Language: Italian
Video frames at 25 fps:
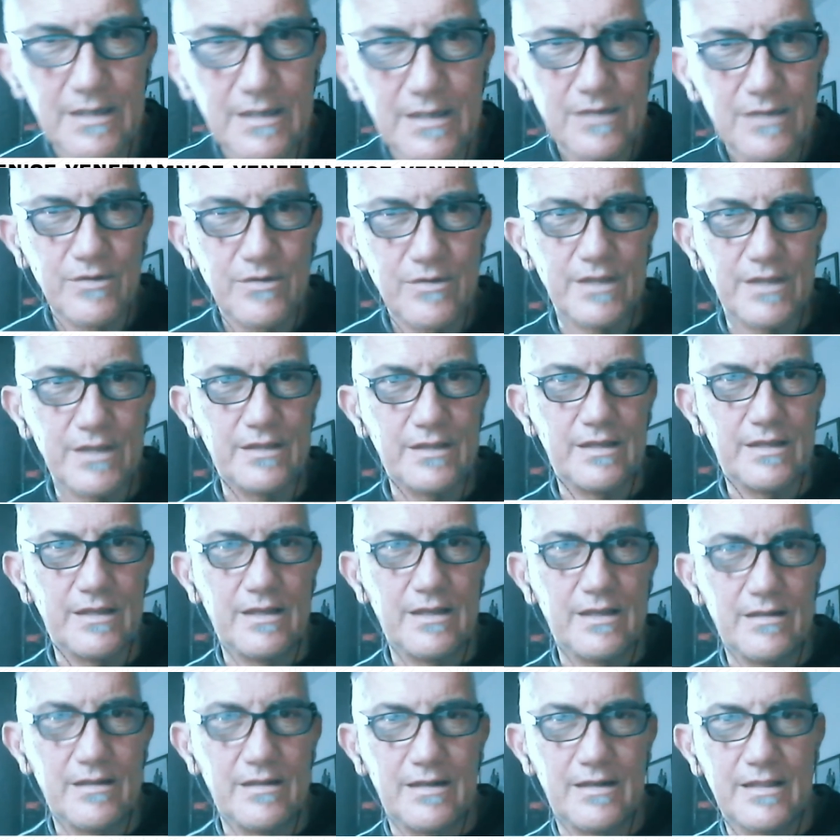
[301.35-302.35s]

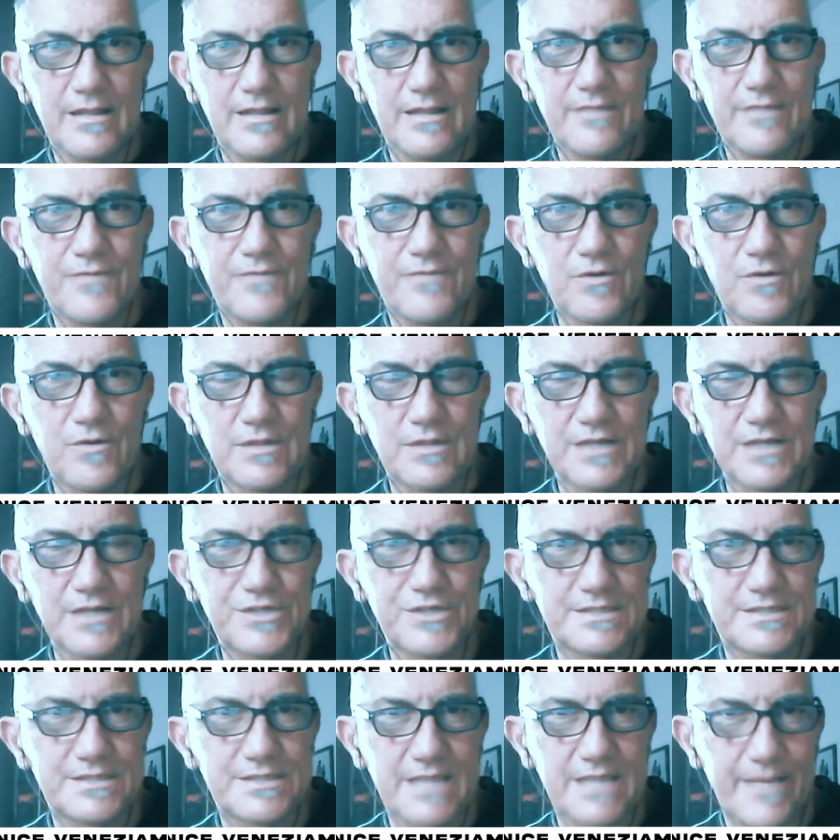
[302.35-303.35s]
Quindi la difficoltà c'è
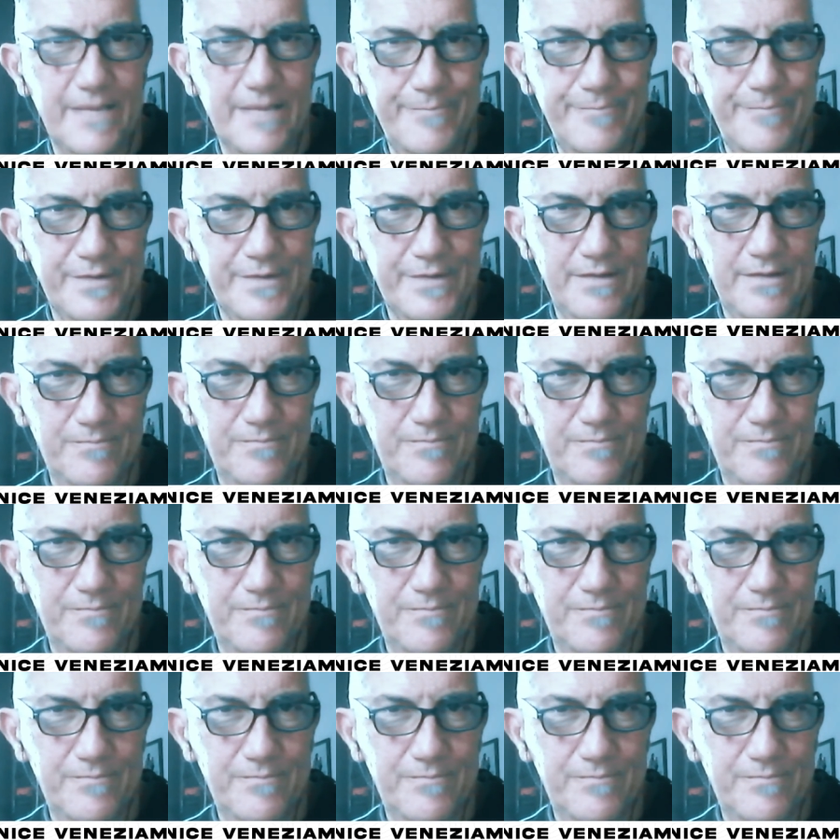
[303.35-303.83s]
sempre,